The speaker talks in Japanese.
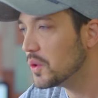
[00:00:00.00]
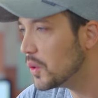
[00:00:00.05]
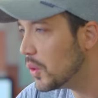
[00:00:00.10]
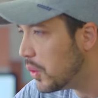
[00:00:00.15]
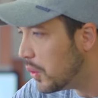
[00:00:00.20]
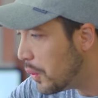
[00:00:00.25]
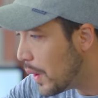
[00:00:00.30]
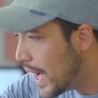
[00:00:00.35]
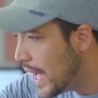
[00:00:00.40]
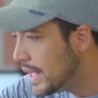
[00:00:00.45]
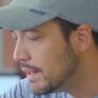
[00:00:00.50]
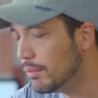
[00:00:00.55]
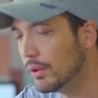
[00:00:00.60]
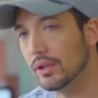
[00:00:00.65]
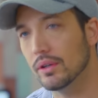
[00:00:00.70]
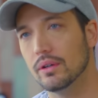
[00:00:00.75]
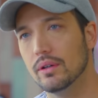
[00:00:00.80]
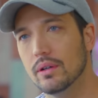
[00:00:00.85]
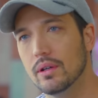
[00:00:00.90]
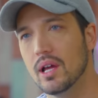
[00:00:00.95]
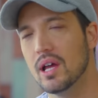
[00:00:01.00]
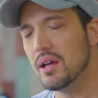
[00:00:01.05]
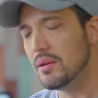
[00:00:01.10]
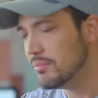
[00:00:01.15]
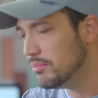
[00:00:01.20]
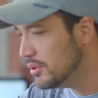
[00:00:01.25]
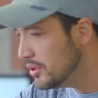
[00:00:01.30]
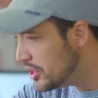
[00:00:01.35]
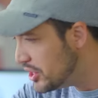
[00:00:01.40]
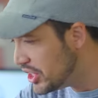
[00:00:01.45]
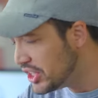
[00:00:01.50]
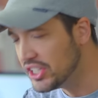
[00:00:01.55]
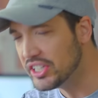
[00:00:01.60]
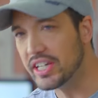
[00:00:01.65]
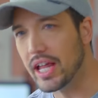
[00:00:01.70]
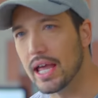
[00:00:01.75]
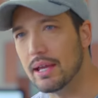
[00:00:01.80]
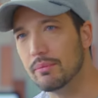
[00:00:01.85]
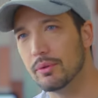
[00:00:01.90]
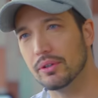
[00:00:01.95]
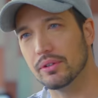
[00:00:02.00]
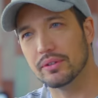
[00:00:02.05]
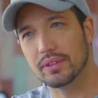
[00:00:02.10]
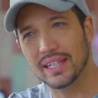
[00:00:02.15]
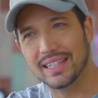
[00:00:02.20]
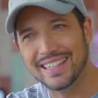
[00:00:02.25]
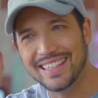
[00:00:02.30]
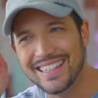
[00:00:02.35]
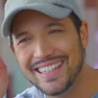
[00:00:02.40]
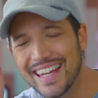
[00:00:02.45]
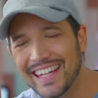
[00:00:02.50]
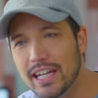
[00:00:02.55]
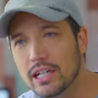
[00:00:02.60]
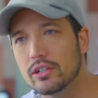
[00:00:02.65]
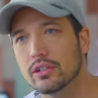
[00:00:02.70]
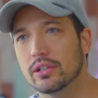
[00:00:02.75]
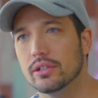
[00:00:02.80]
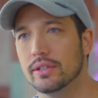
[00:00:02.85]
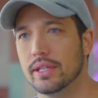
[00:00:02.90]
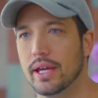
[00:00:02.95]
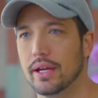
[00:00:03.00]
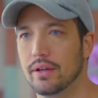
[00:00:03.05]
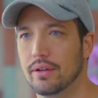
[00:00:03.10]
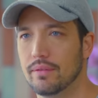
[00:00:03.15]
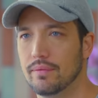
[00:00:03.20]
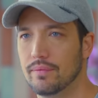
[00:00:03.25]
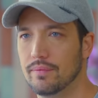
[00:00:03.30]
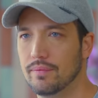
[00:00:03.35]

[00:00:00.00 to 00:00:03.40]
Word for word: 怖いもの、無視したいものって出てくるんだよ、